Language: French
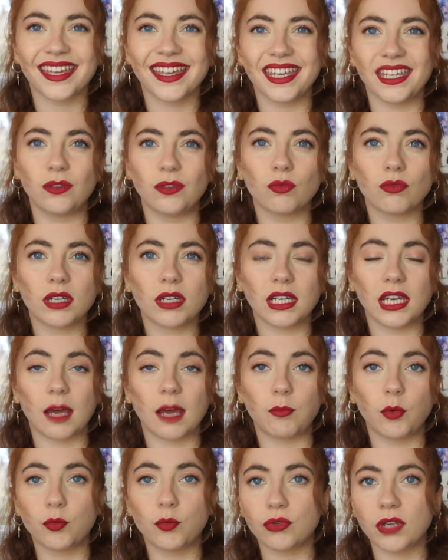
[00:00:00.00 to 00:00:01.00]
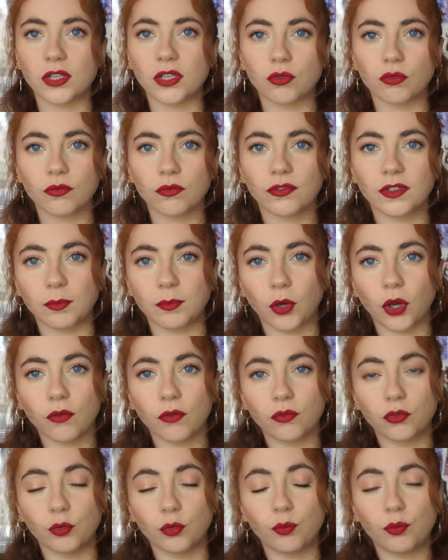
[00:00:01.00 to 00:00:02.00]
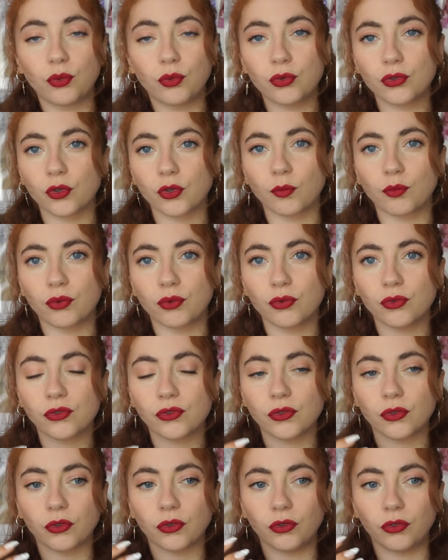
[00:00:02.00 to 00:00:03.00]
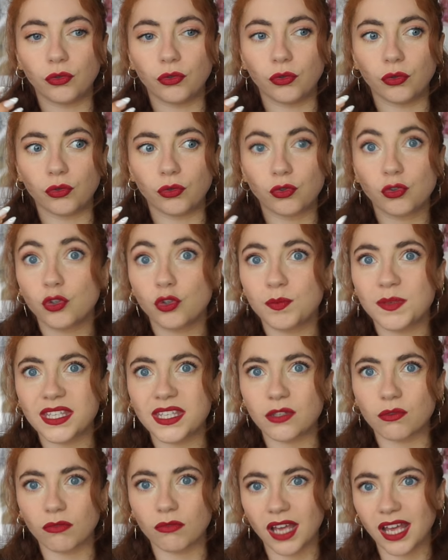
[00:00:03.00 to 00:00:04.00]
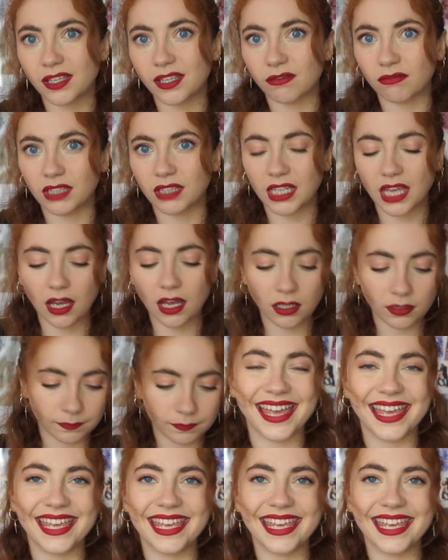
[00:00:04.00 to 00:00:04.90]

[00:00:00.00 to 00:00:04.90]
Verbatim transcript: Et donc, la population fait preuve de plus en plus de suspicion à son égard